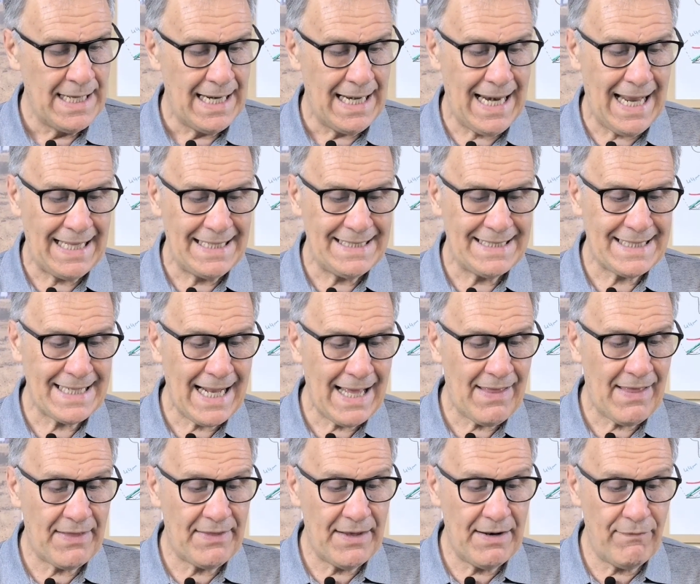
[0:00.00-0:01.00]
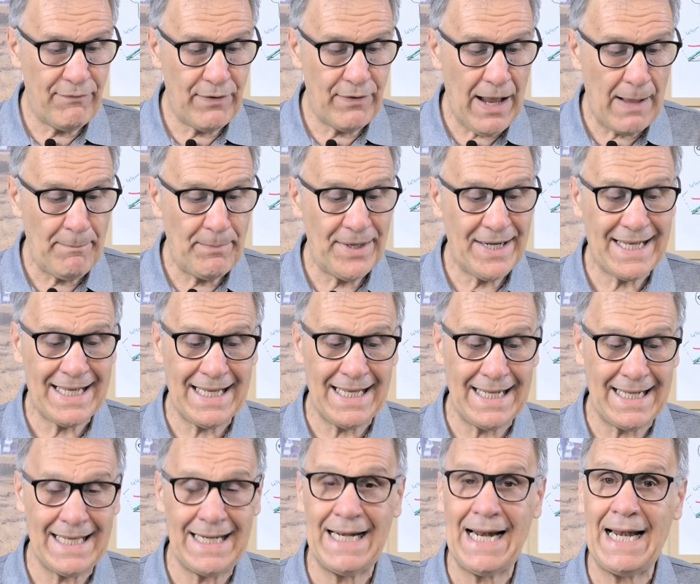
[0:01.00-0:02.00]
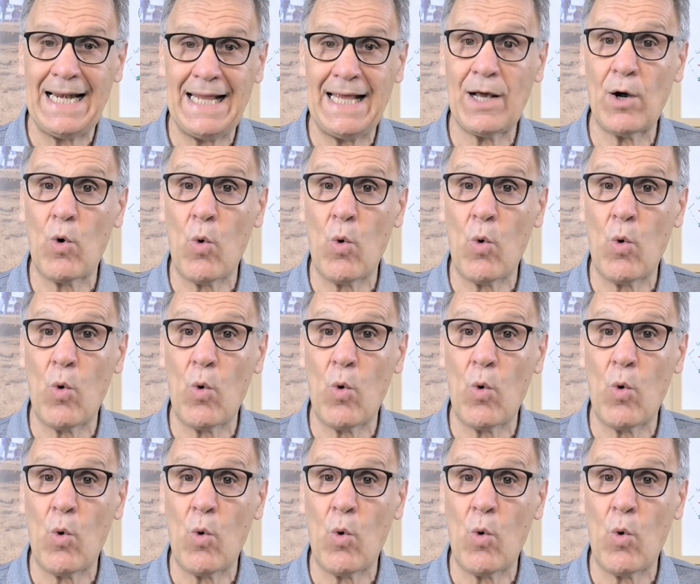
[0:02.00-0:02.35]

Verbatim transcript: la entrada del flapper que en general es